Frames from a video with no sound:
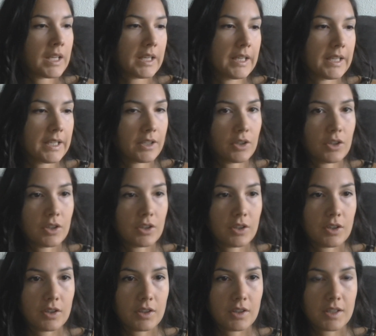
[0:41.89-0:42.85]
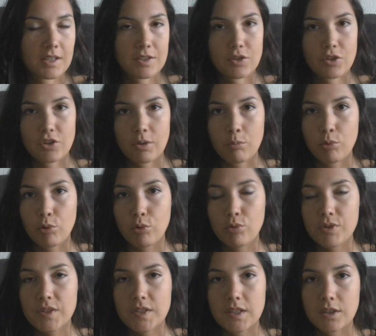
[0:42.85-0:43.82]
Et, euh, et, ce que j'aime
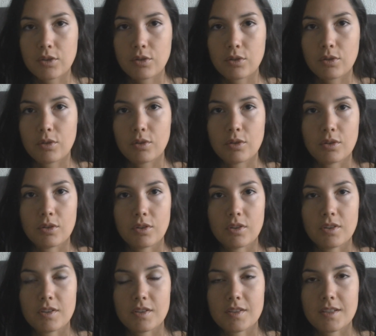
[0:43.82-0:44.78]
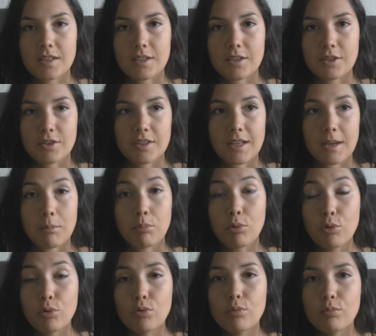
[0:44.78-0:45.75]
beaucoup c'est que c'est qu'il y a
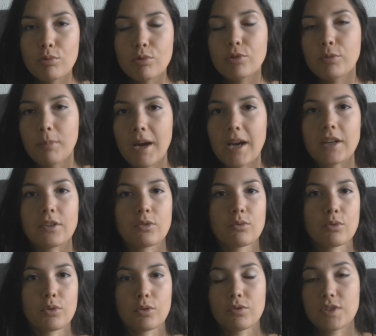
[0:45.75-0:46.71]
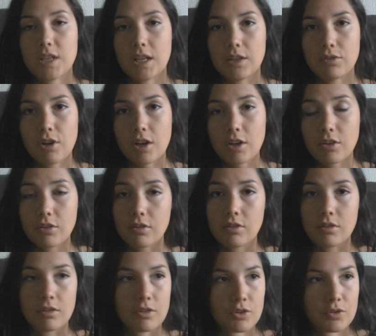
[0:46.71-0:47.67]
beaucoup beaucoup de marques. Donc euh, vous allez voir que
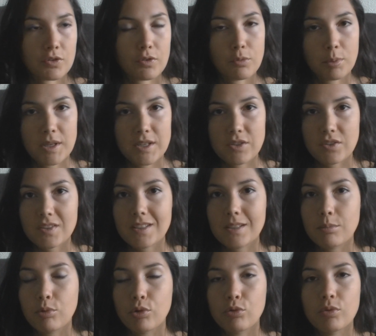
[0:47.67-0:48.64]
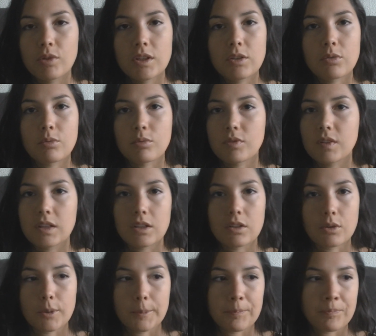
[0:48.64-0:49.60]
je vais vous présenter des produits qui ont des